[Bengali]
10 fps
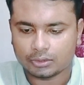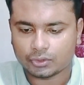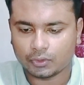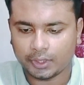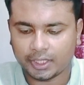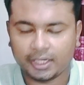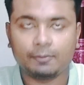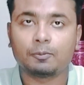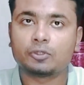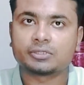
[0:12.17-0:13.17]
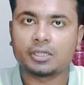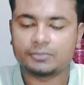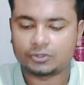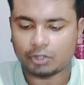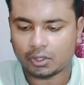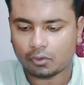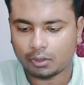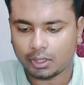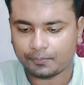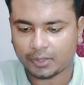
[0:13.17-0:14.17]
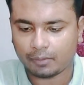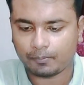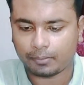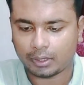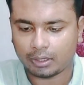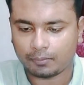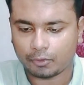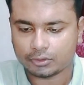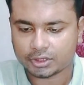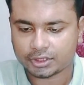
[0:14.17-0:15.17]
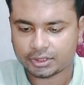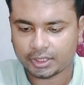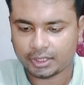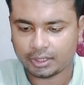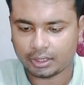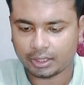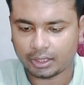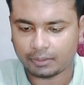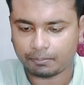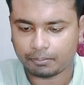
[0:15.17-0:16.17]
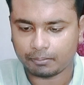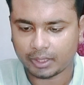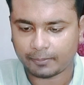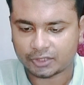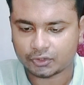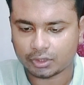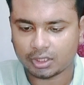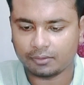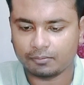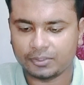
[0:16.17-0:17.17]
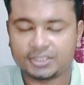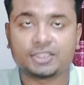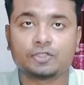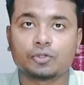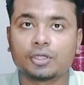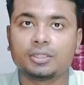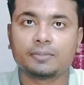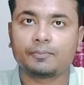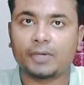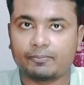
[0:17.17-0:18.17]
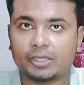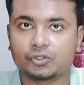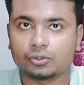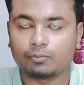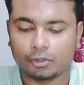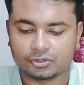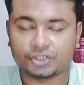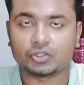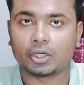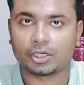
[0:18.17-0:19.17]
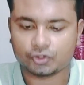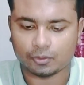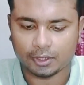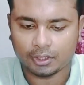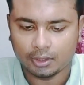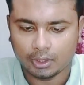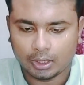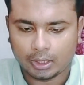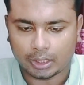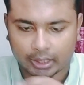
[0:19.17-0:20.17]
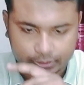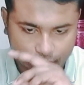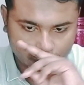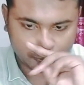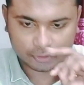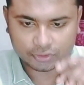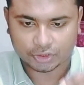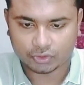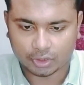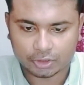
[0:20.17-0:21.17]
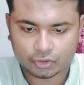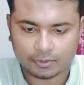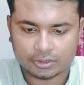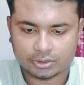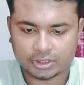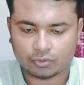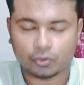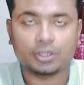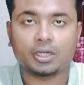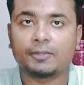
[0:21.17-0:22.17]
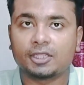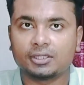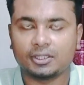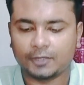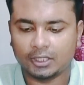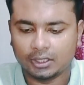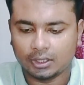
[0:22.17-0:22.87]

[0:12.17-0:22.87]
সো এখানে আমি বলছিলাম জয়েন করলে আপনাকে পঞ্চাশটে মানে পাঁচশোটা ভিজিটি টোকেন দিবে প্রায় পাঁচশো পঞ্চাশ ডলারের সমান সো পঞ্চাশ ডলারের সমান যে টোকেনটা আমাদের দিবে